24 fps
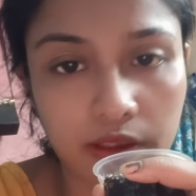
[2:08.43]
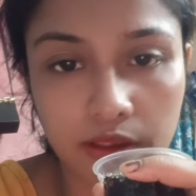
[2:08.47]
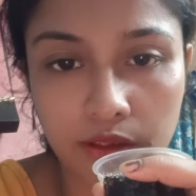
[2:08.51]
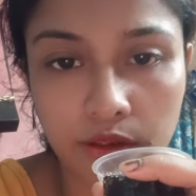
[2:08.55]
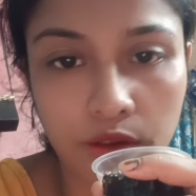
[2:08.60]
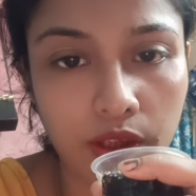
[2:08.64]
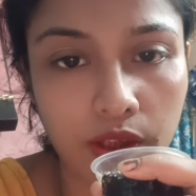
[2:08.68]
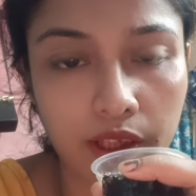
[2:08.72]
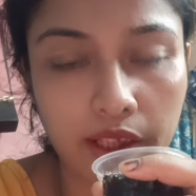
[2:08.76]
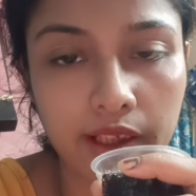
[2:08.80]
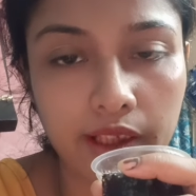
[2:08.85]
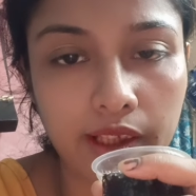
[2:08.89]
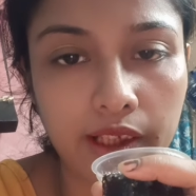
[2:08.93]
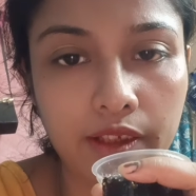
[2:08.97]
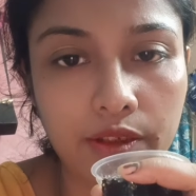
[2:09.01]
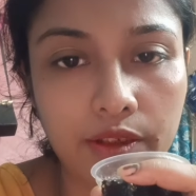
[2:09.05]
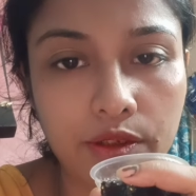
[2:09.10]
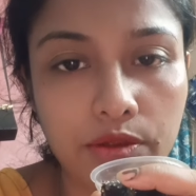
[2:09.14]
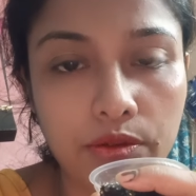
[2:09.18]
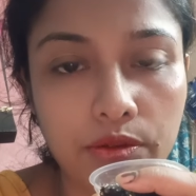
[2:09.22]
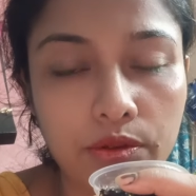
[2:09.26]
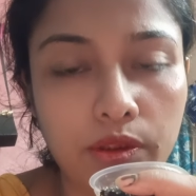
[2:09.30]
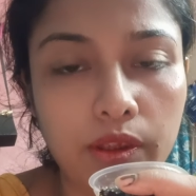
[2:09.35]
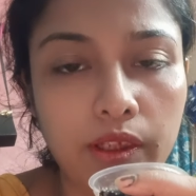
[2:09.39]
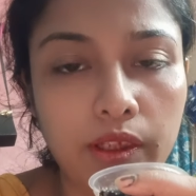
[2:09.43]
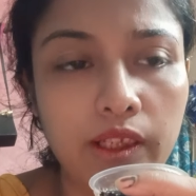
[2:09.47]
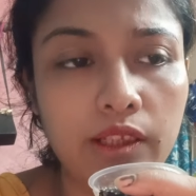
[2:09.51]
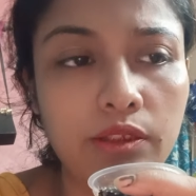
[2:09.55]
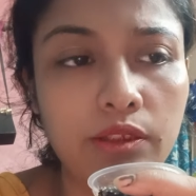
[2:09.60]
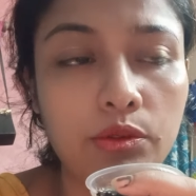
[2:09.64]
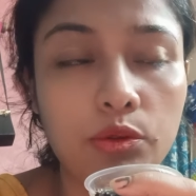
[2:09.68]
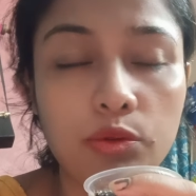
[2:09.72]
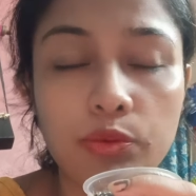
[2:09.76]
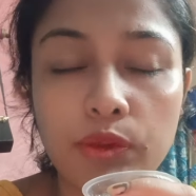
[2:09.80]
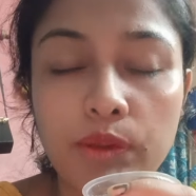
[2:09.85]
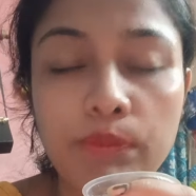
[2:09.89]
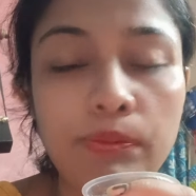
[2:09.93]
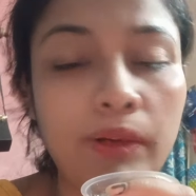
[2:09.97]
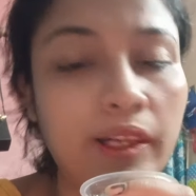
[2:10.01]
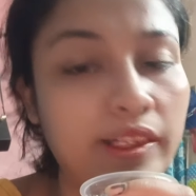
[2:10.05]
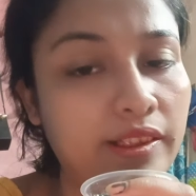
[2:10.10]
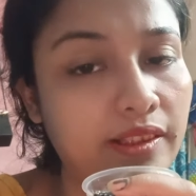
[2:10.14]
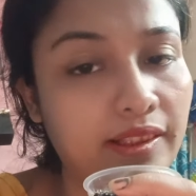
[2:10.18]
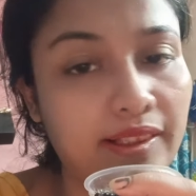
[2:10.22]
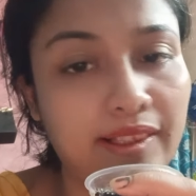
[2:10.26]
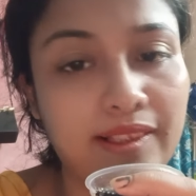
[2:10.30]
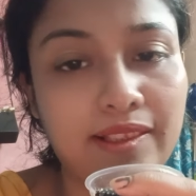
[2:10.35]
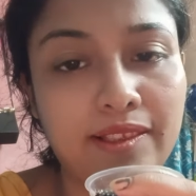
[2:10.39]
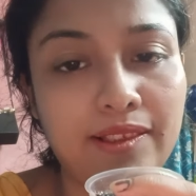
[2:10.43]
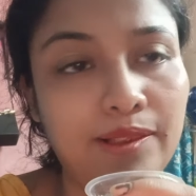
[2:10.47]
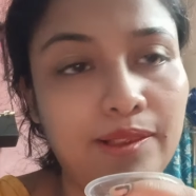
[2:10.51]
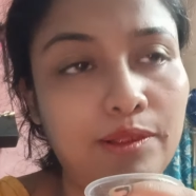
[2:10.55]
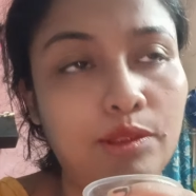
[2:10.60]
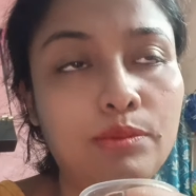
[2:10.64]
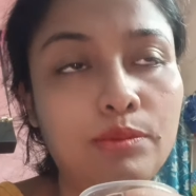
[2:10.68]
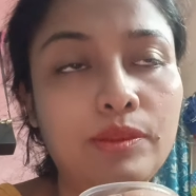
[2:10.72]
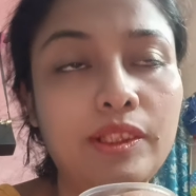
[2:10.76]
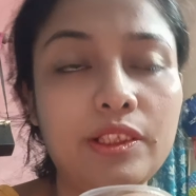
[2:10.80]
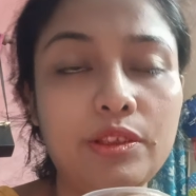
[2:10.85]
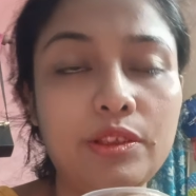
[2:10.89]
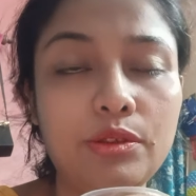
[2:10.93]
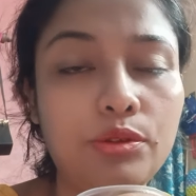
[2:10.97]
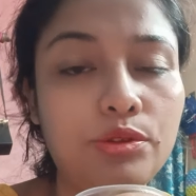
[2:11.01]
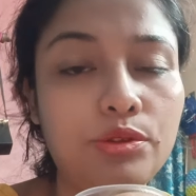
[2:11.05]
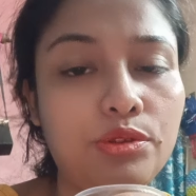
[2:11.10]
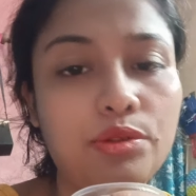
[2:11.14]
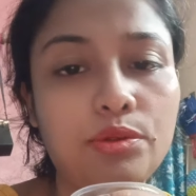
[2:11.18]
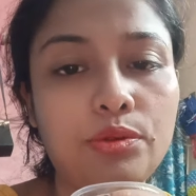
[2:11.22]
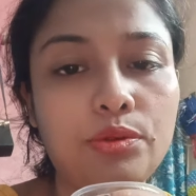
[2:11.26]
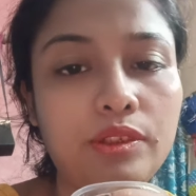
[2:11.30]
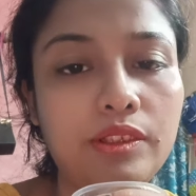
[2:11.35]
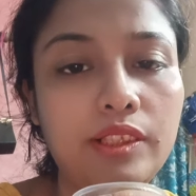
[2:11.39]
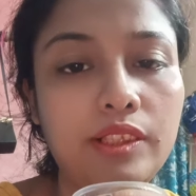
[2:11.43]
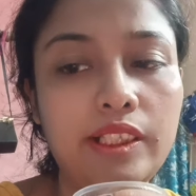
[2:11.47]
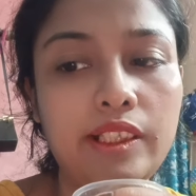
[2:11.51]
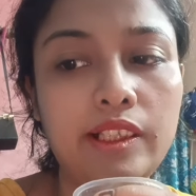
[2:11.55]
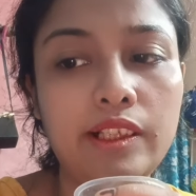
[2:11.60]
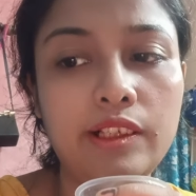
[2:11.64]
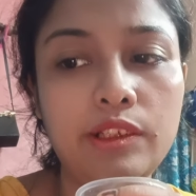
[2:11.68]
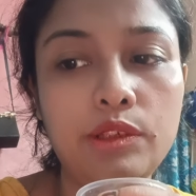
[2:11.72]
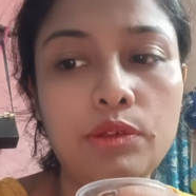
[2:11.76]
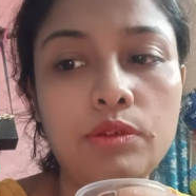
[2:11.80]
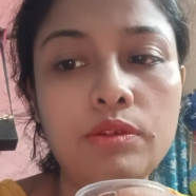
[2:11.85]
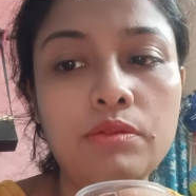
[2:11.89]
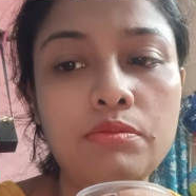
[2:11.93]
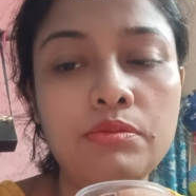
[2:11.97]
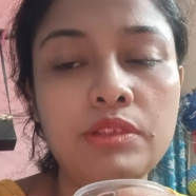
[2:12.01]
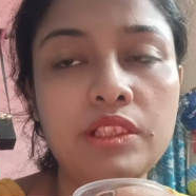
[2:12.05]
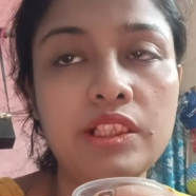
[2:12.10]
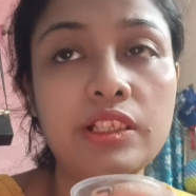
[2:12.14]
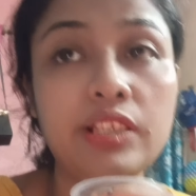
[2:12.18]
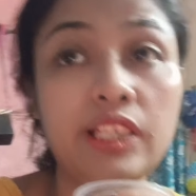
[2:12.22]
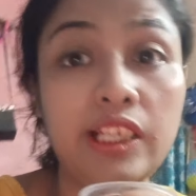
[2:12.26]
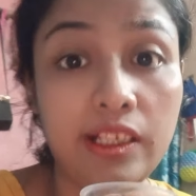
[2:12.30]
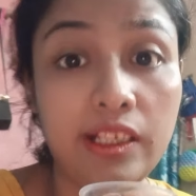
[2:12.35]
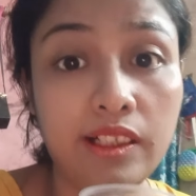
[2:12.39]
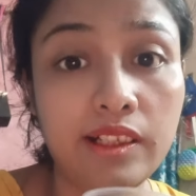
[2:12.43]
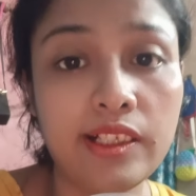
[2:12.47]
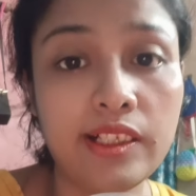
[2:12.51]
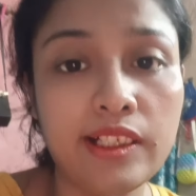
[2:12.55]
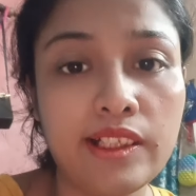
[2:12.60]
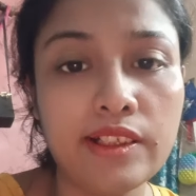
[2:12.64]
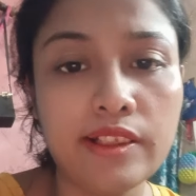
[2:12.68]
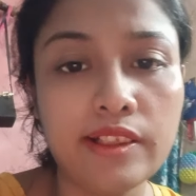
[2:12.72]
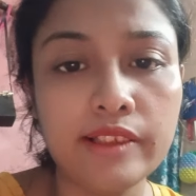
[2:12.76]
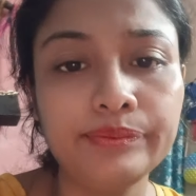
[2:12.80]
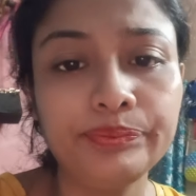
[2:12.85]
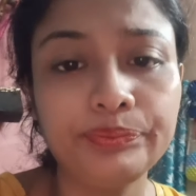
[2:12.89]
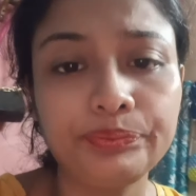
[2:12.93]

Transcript: করা না শ্যুট করা না তো খুবই বাজে এসছে তোমরা একটু কষ্ট করে দেখিয়ে নিও যে কেক কাটিংটা